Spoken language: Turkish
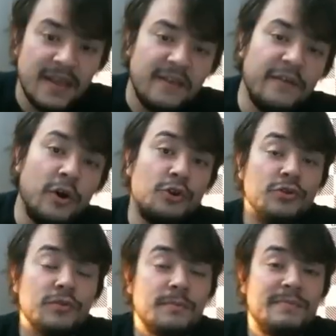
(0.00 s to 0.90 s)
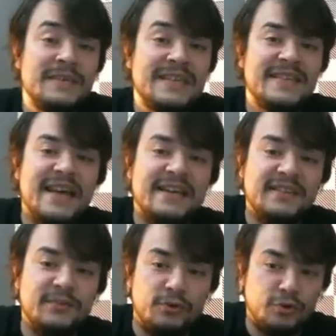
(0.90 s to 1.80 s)
Ve oyunun bir diğer
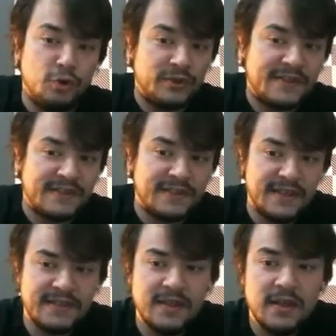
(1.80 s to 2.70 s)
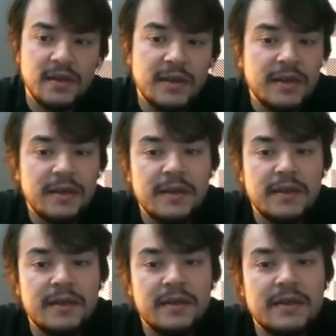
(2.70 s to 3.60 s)
kritik noktasındayız.
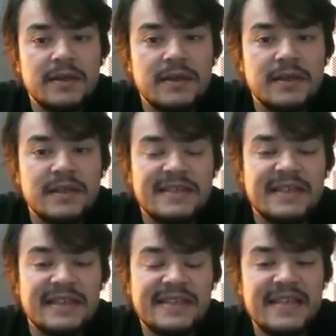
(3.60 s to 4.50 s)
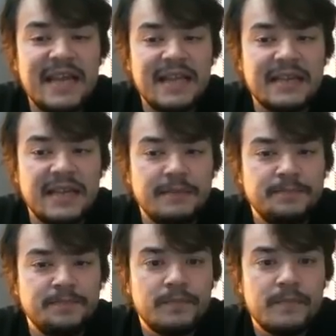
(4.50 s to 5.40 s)
Sıra siyahlarda.
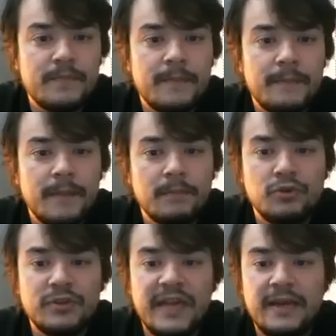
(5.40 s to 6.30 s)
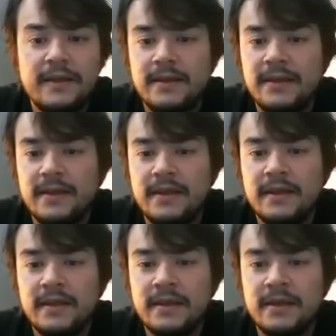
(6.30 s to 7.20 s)
Burada
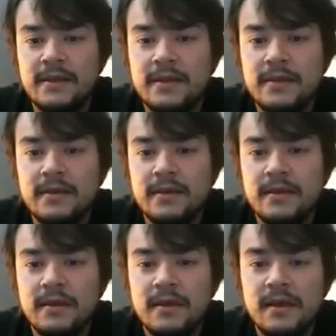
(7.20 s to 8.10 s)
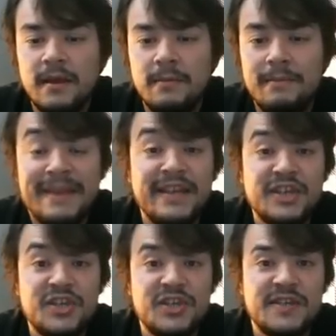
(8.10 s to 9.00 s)
e, ben de
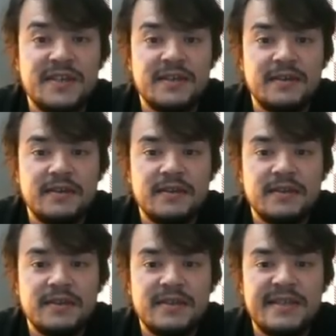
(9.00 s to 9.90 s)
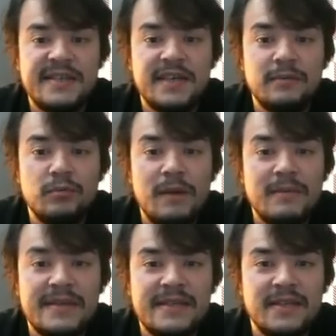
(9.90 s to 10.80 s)
açıkçası siyahın bu
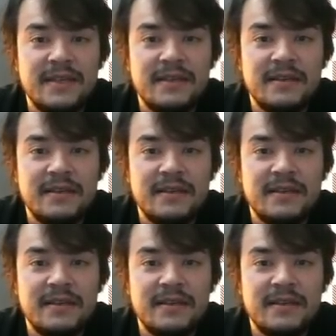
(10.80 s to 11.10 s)
hamlesini